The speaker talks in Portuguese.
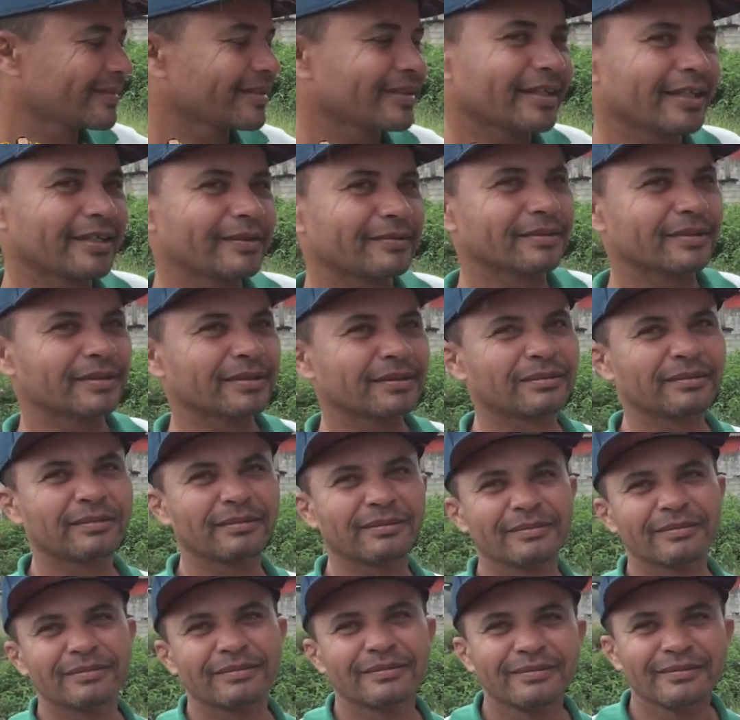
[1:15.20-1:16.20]
prefeito
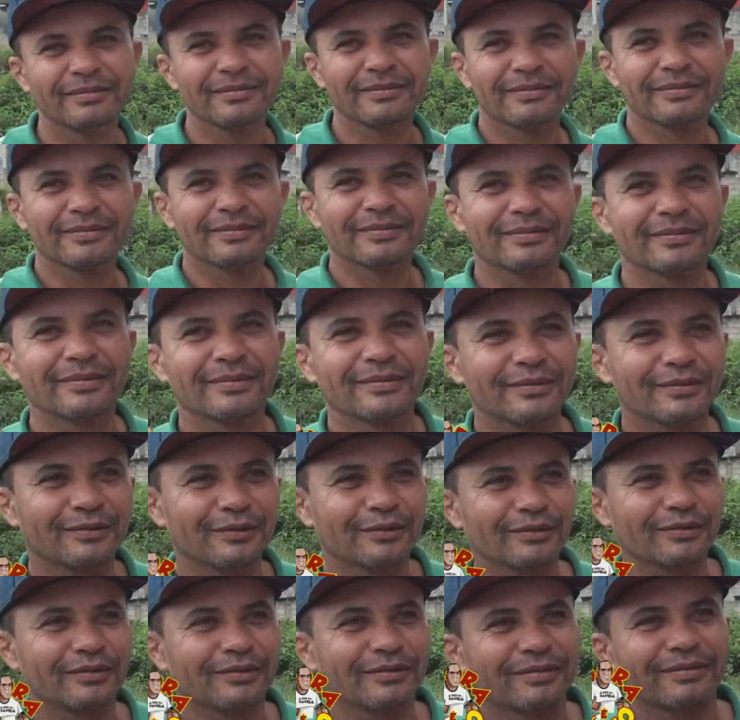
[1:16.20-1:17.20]
Francisco Júnior não falou no
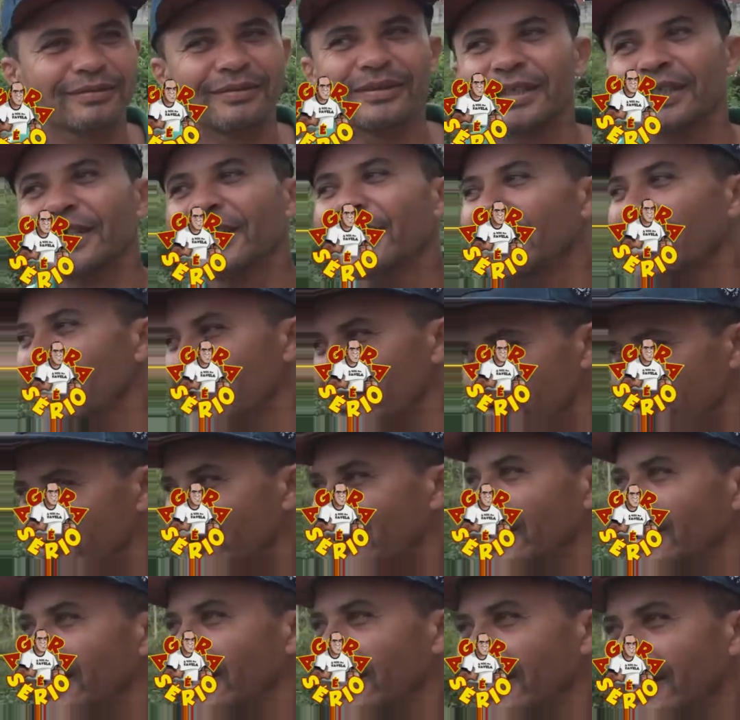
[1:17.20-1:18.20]
palanque Isso,
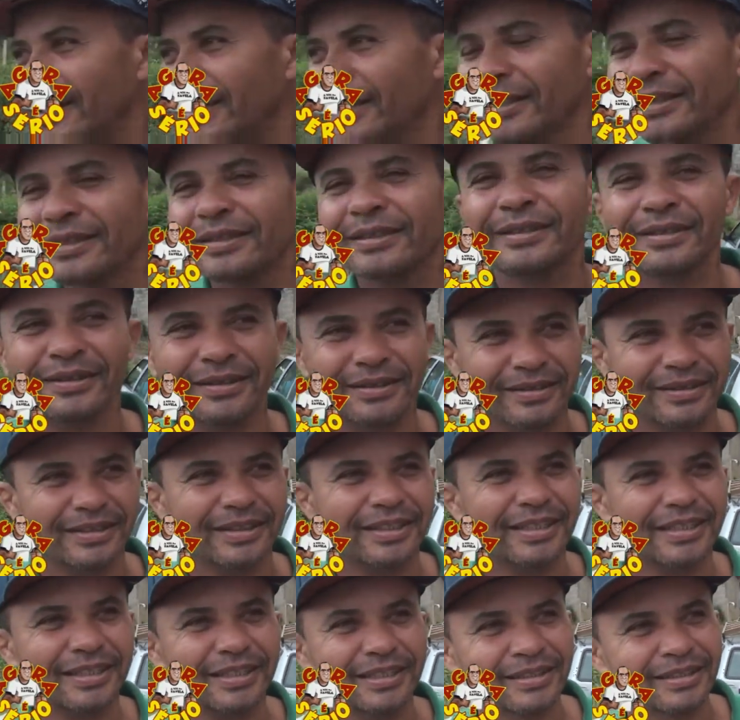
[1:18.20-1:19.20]
cadê? aos berros que é, ia
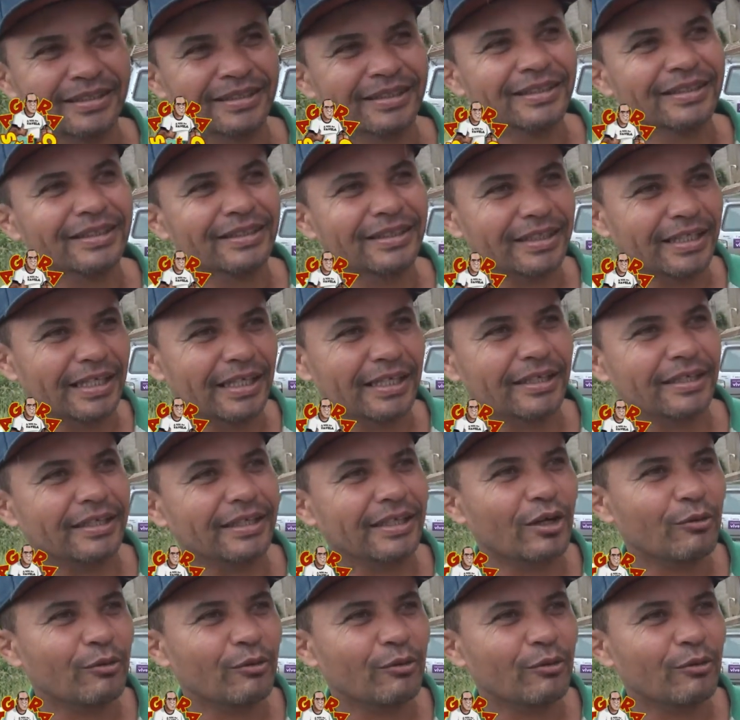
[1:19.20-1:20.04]
arrumar as ruas daqui? Ia,